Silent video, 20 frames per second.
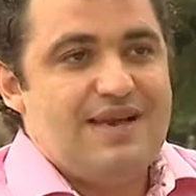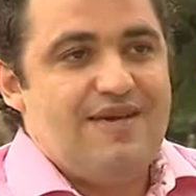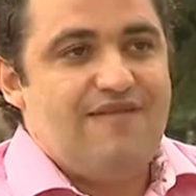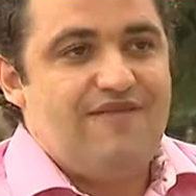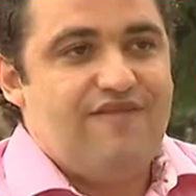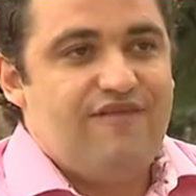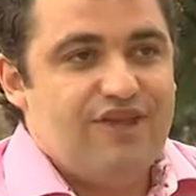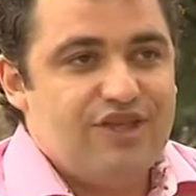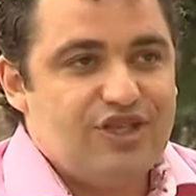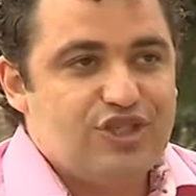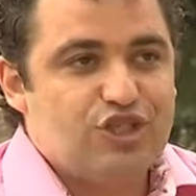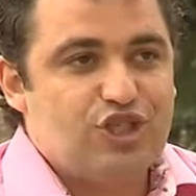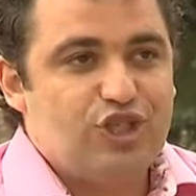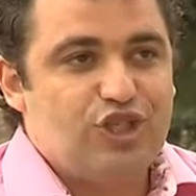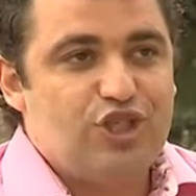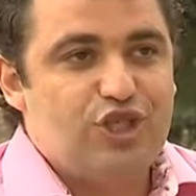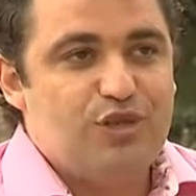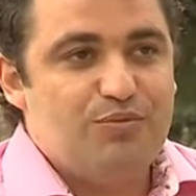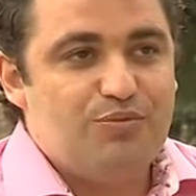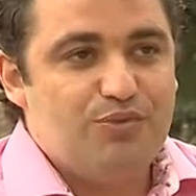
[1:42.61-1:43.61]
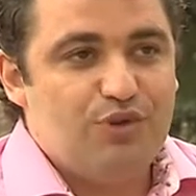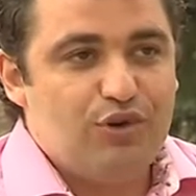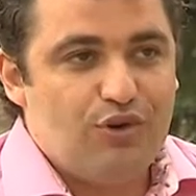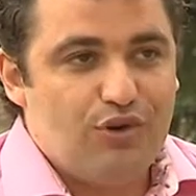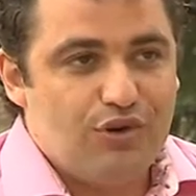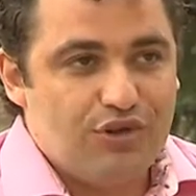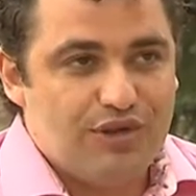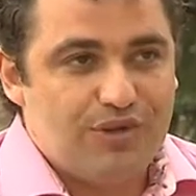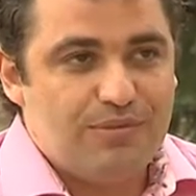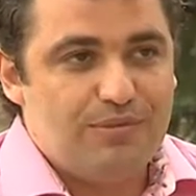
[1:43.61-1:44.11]

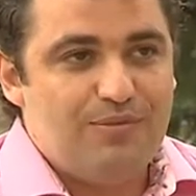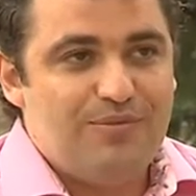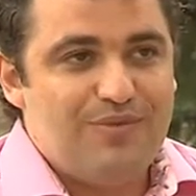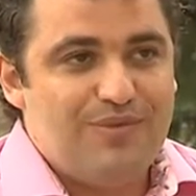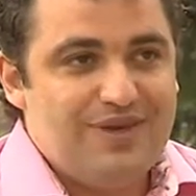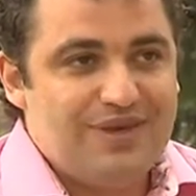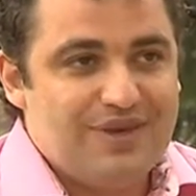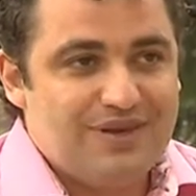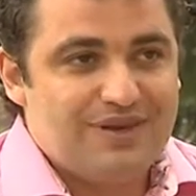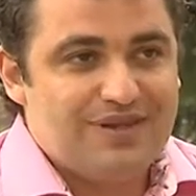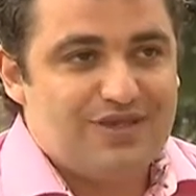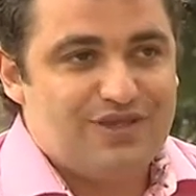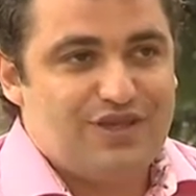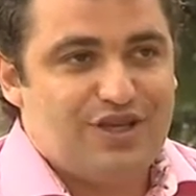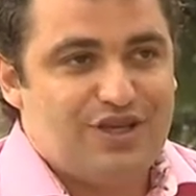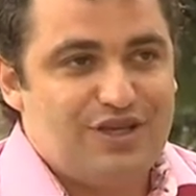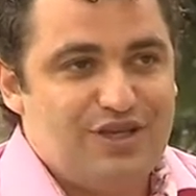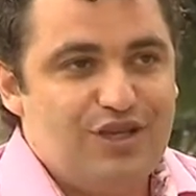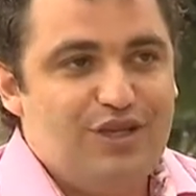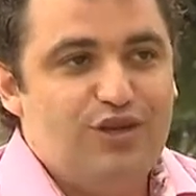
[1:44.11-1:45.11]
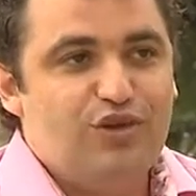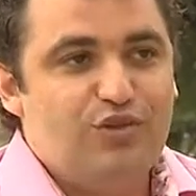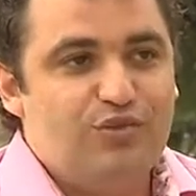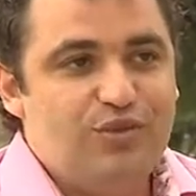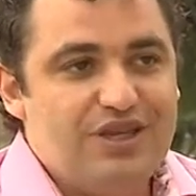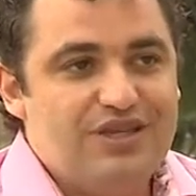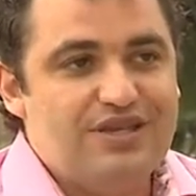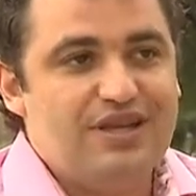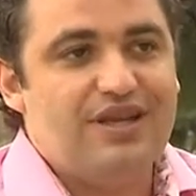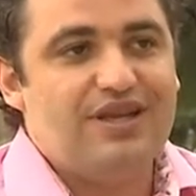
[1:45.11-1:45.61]
вице-чемпионом мира среди
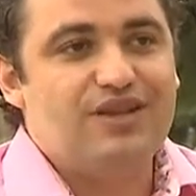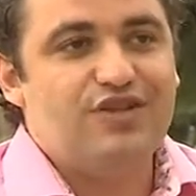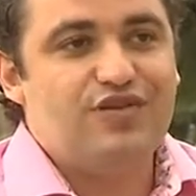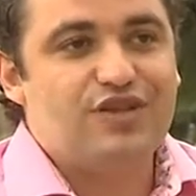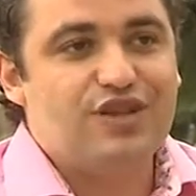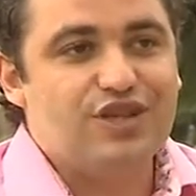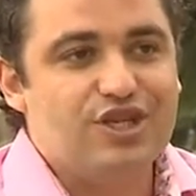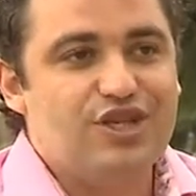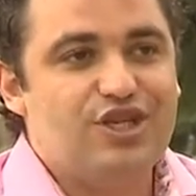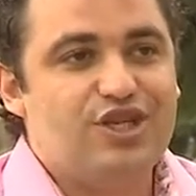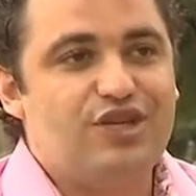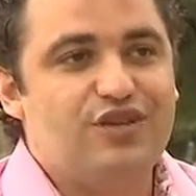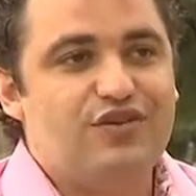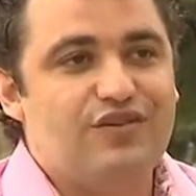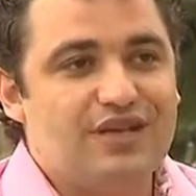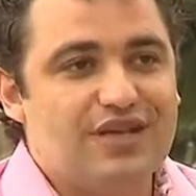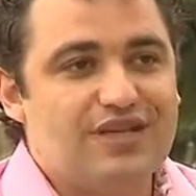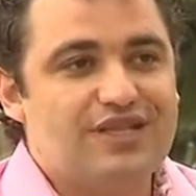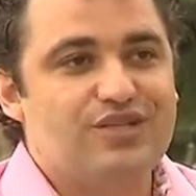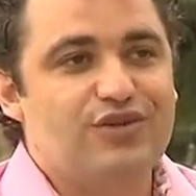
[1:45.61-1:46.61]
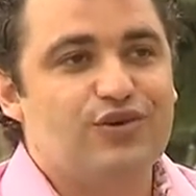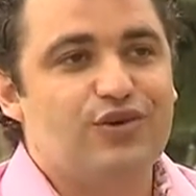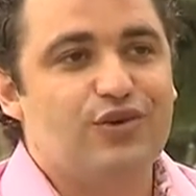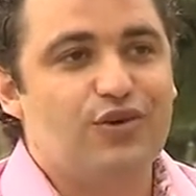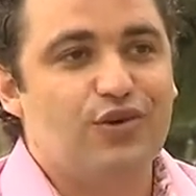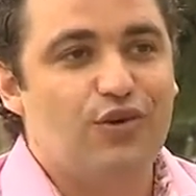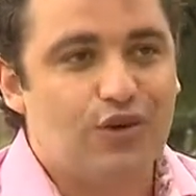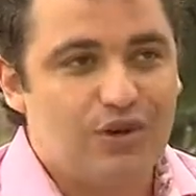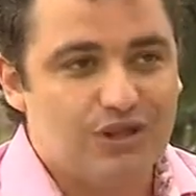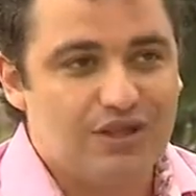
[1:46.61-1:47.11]
любителей 2012
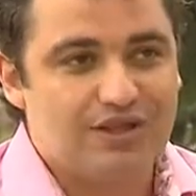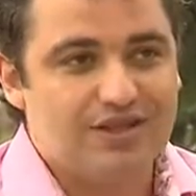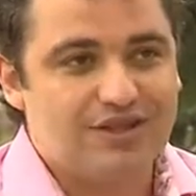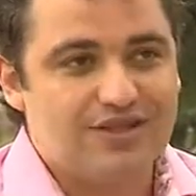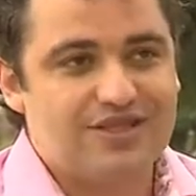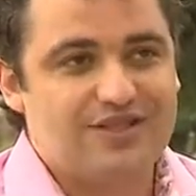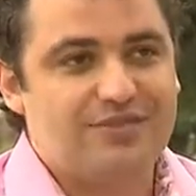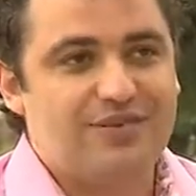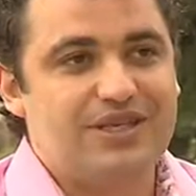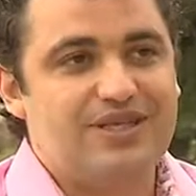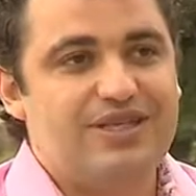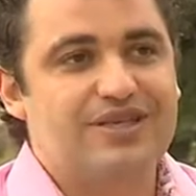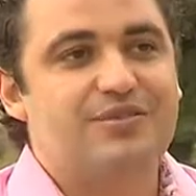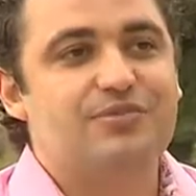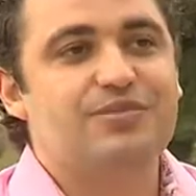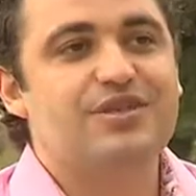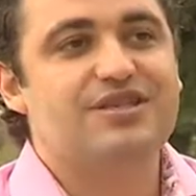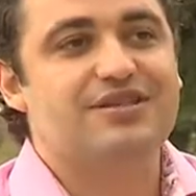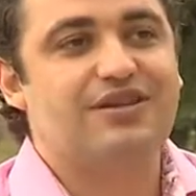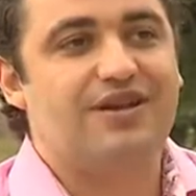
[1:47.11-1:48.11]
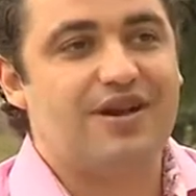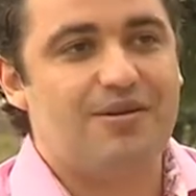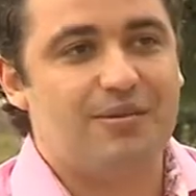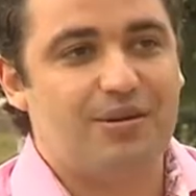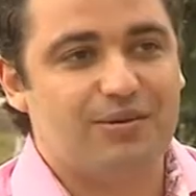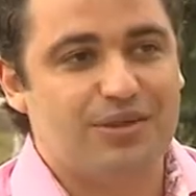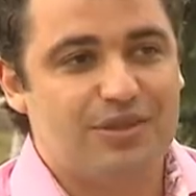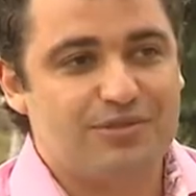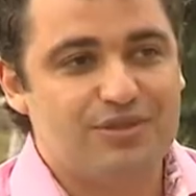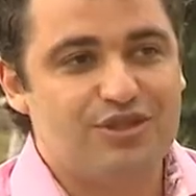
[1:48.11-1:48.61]
года господином
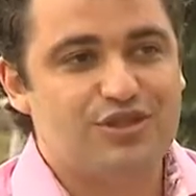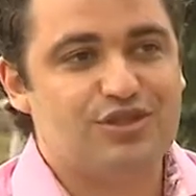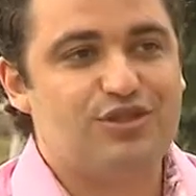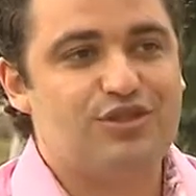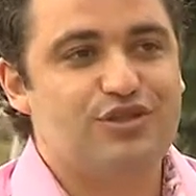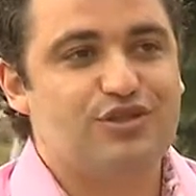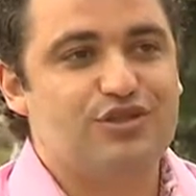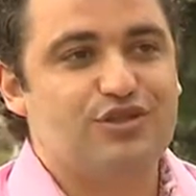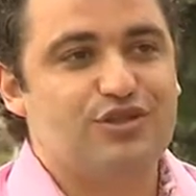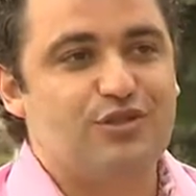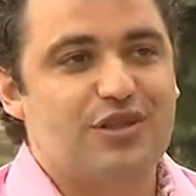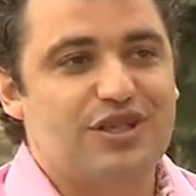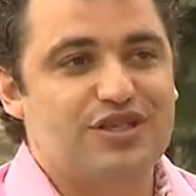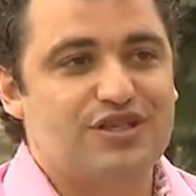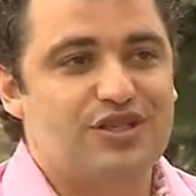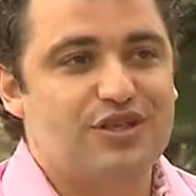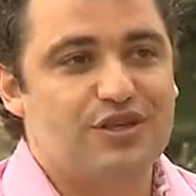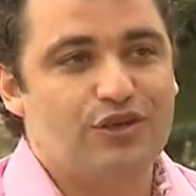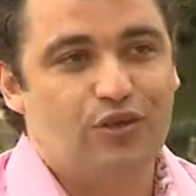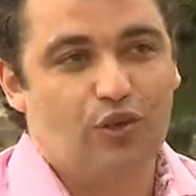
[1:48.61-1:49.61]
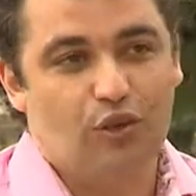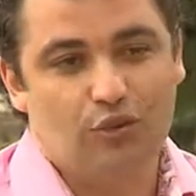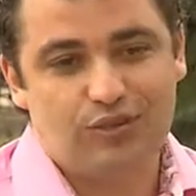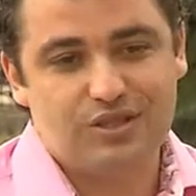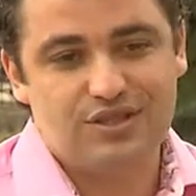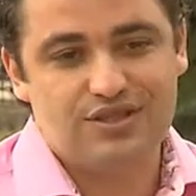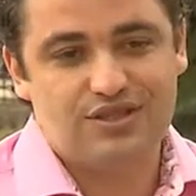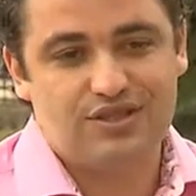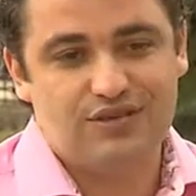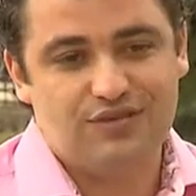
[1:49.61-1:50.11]
Бессарабом там из Тюменской
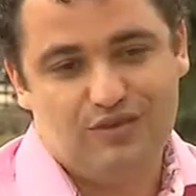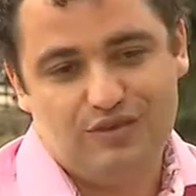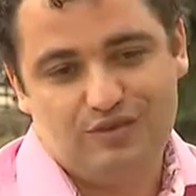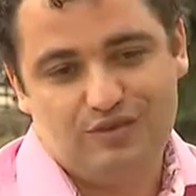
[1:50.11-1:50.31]
области.